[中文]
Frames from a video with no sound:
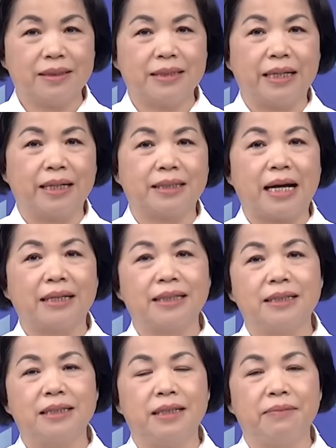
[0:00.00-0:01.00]
这个当
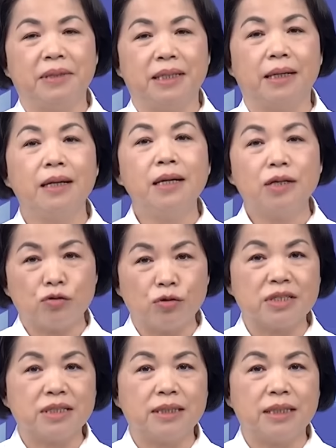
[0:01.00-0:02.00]
地的人民呢做
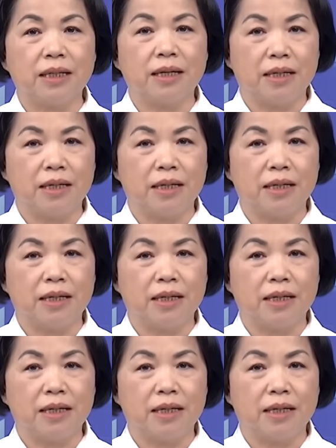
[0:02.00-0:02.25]
事情，